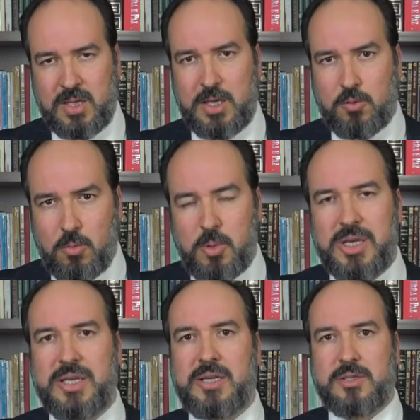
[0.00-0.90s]
E como
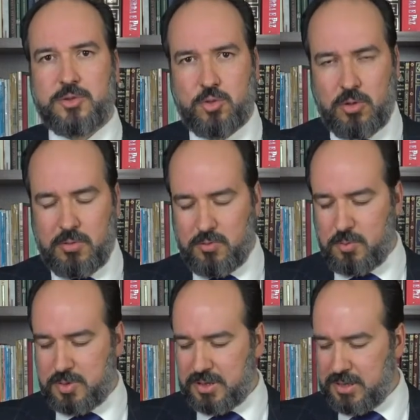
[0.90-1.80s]
ele ingressou,
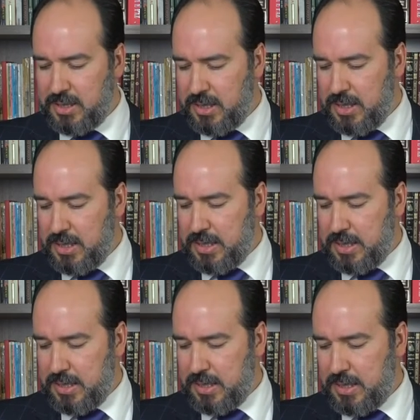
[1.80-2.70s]
vamos dizer assim,
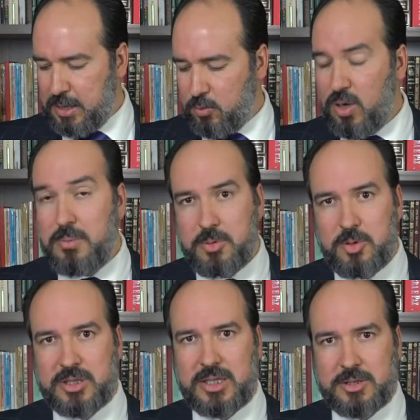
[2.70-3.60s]
ah, no
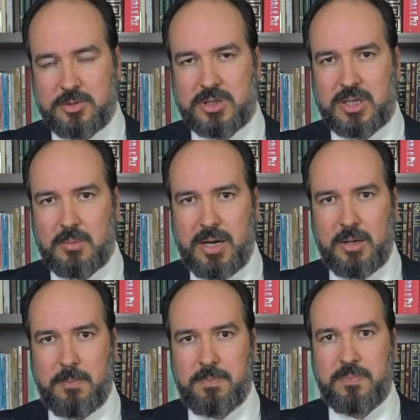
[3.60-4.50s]
âmbito das relações de
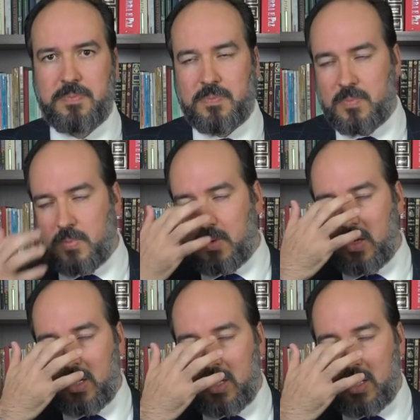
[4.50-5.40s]
trabalho?
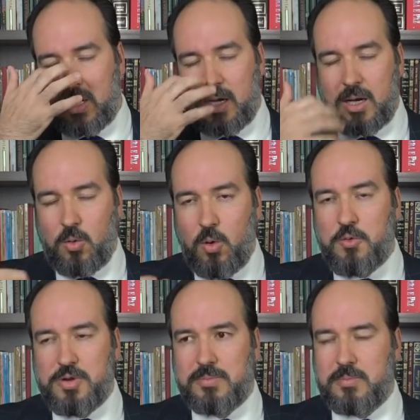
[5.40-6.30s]
Ah,
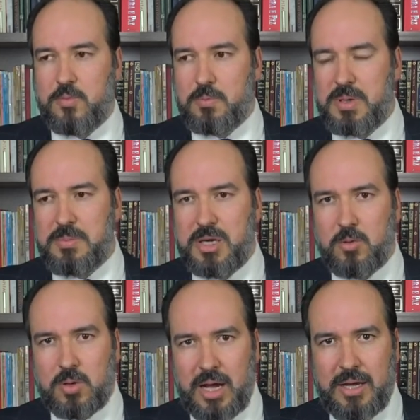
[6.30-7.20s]
houve um
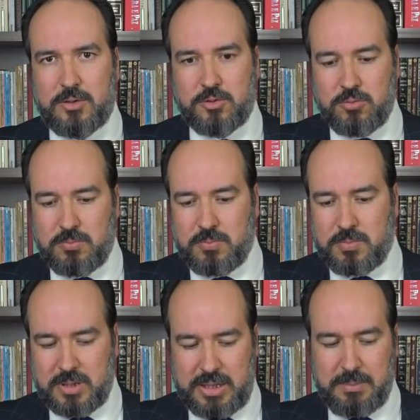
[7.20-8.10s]
primeiro caso
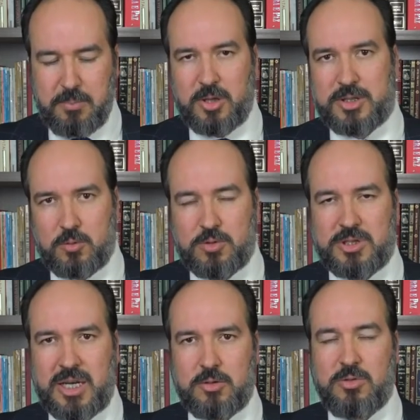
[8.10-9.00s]
que pode ser
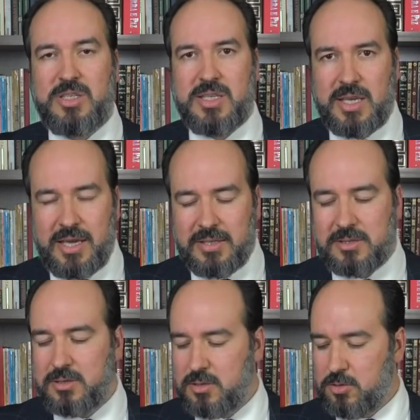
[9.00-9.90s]
considerado leading
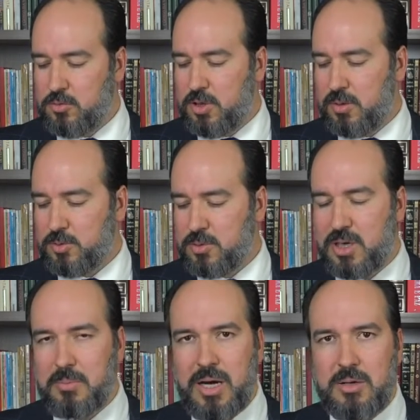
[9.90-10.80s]
case no tribunal do seu
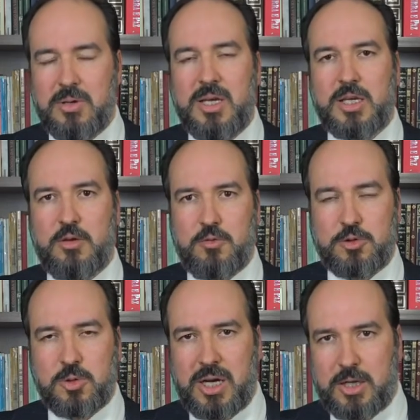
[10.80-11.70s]
trabalho, que foi
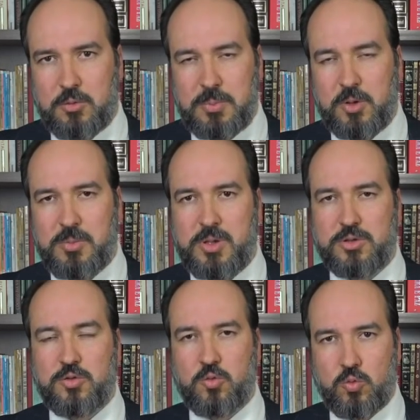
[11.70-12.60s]
julgado pelo
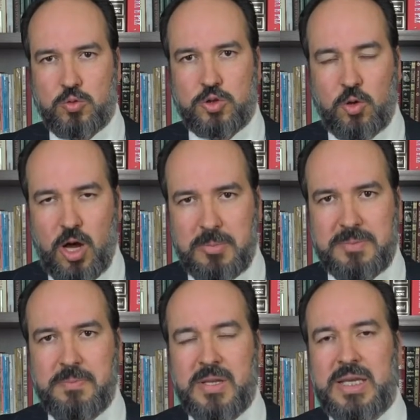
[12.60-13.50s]
ministro Hugo
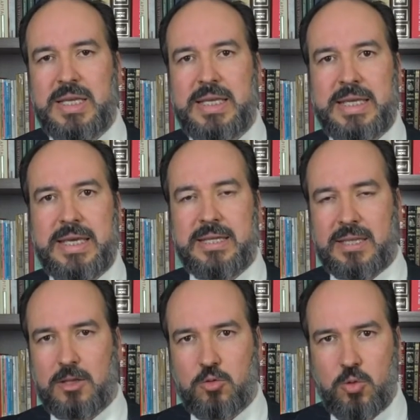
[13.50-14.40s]
Schormann e que
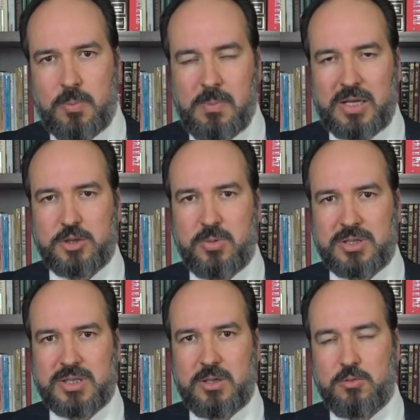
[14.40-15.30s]
retratou a
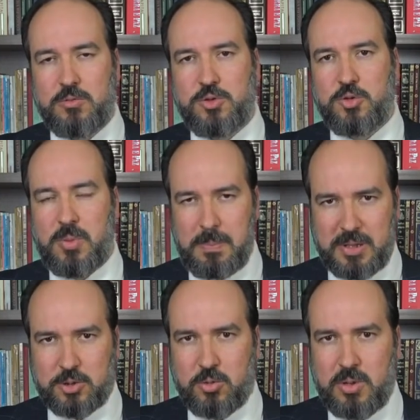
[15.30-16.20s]
situação de uma
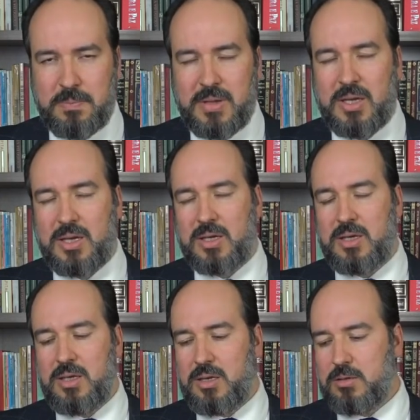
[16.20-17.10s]
pessoa
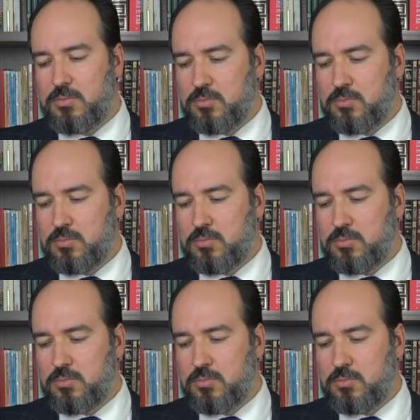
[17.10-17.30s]
que